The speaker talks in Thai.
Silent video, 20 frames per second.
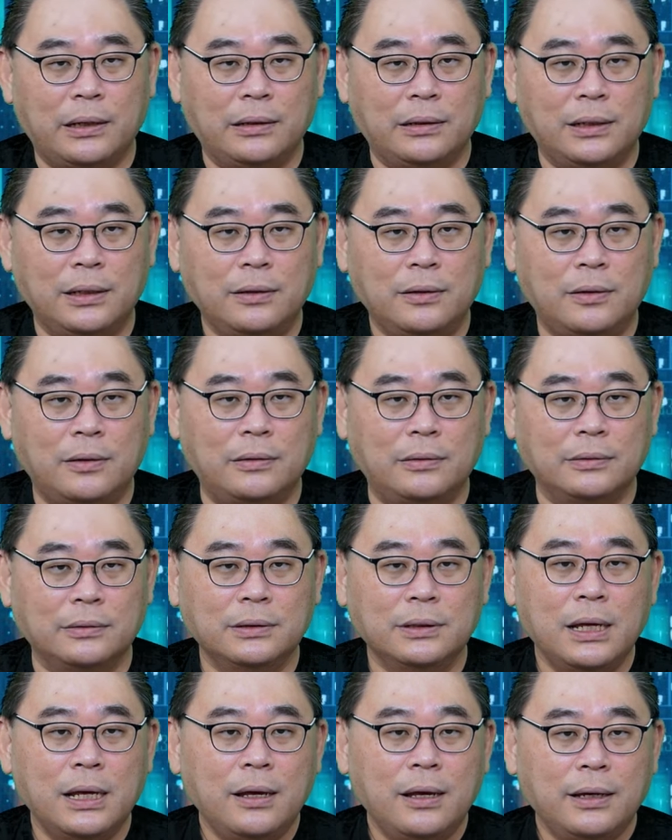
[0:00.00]
เรื่องของ
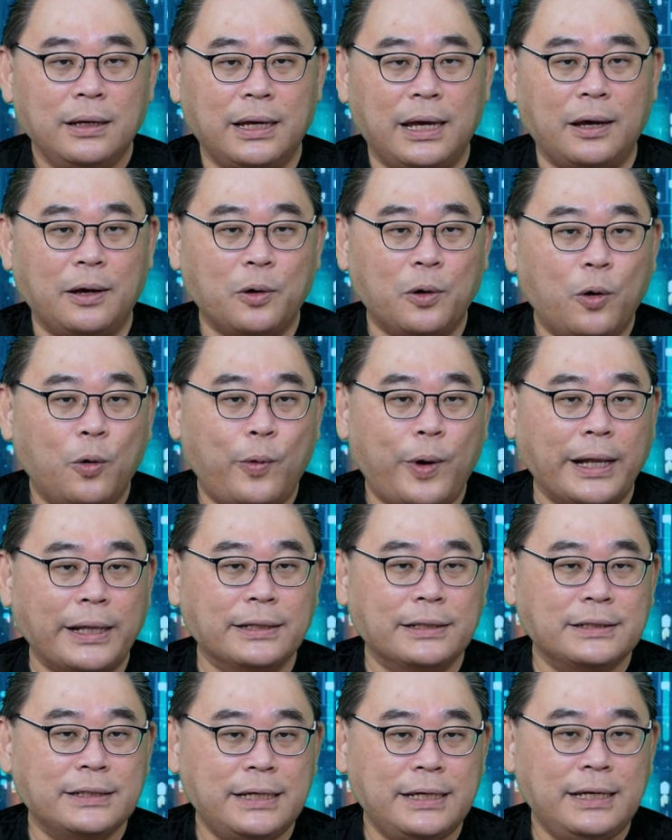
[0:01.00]
เกโก้วัน
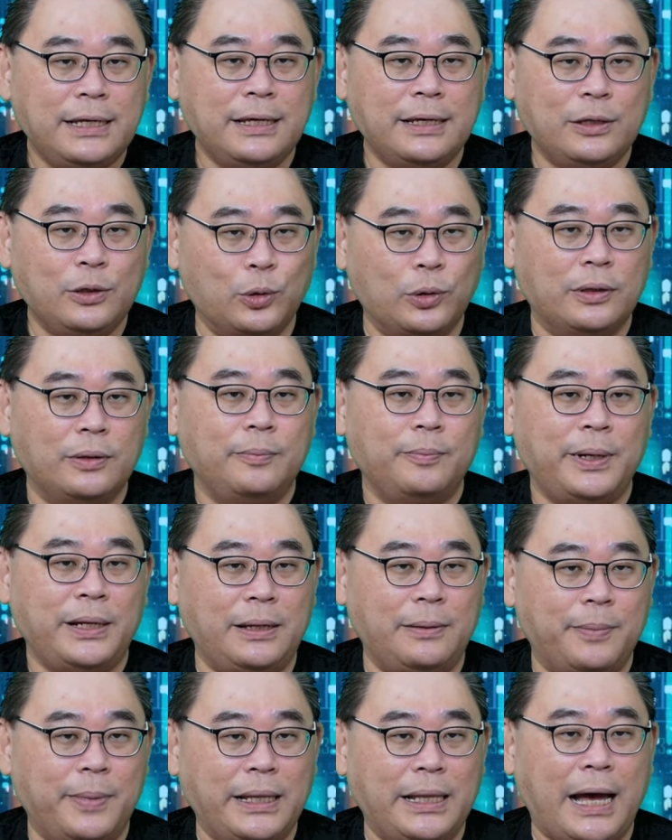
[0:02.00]
ที่หยุดผ
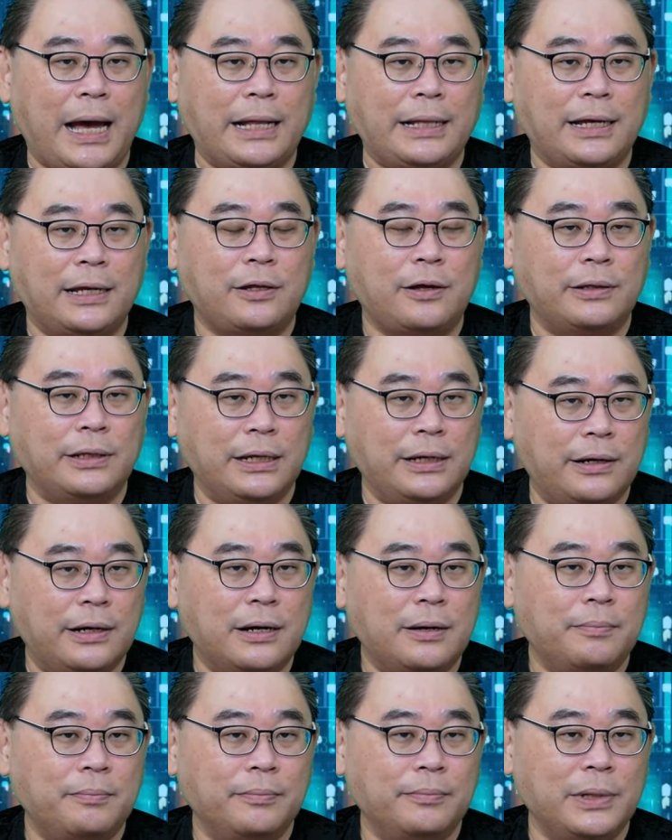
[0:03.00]
ลิตไปนานเนี่ยตอนนี้
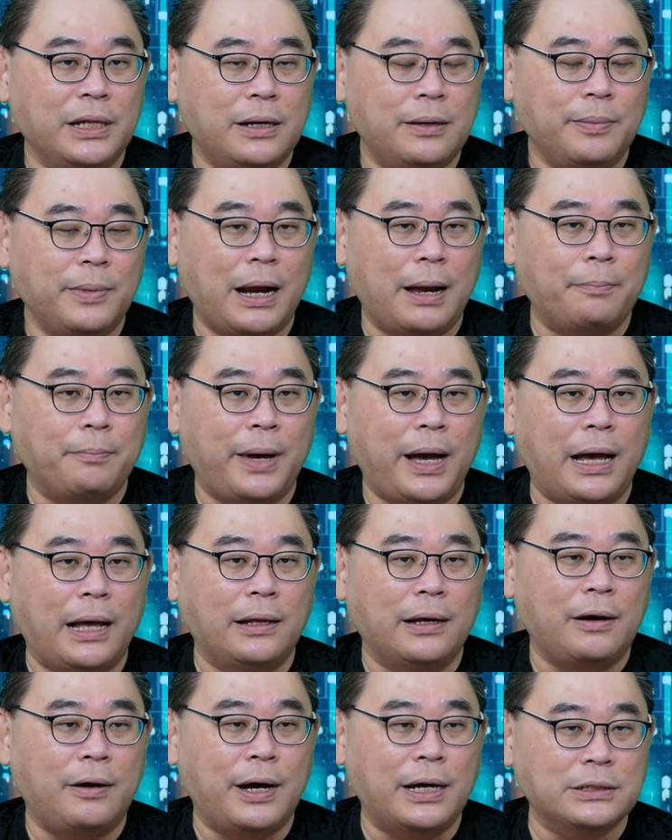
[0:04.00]
เริ่มเริ่มกลับมา
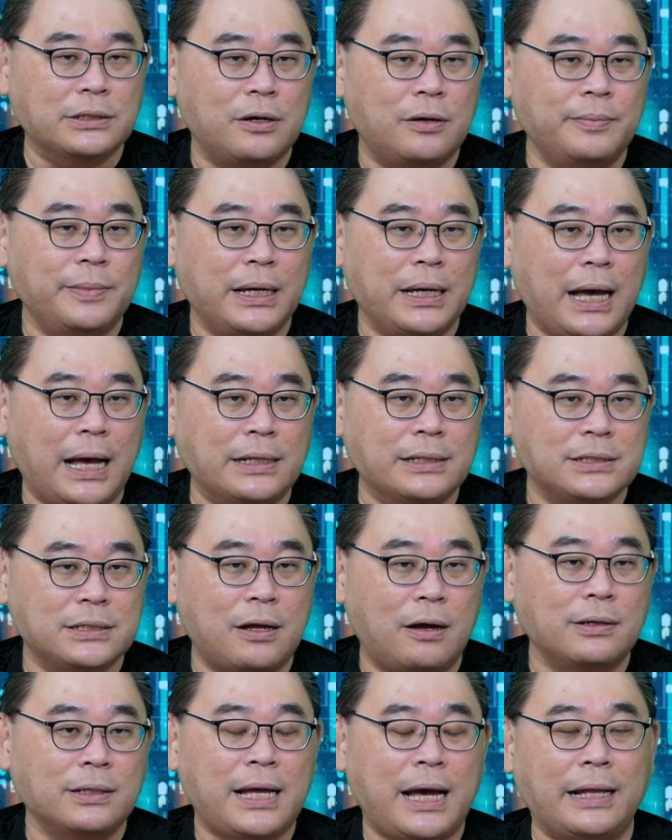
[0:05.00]
แล้วเขาอาจจะต้องมีการส
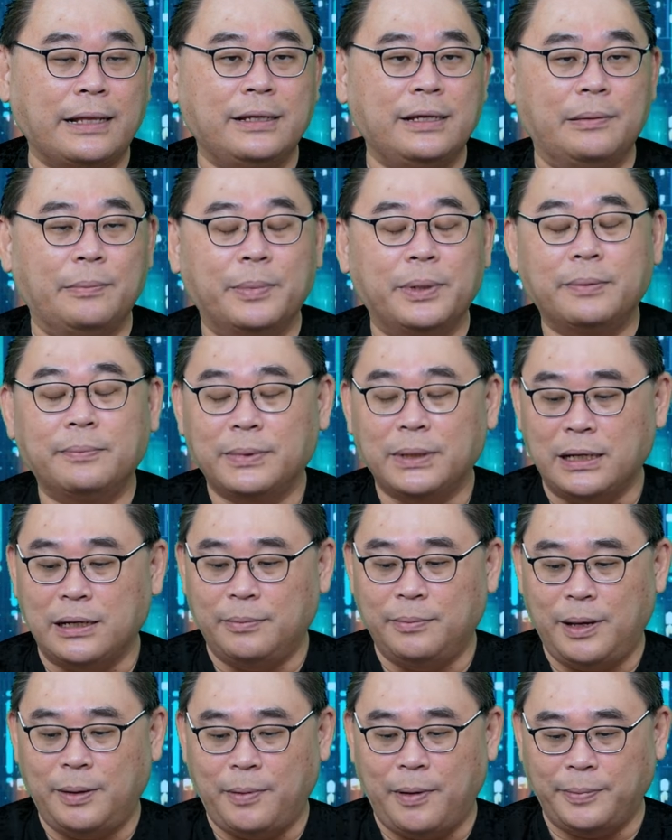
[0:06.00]
ต็อกฐานหินเพิ่มเติม
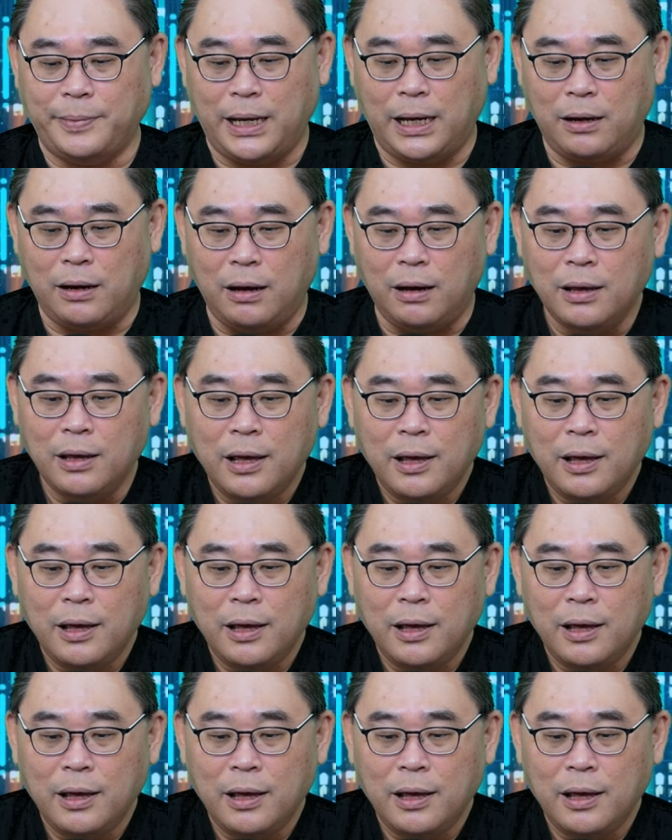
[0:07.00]
อะไรแบบนี้ก็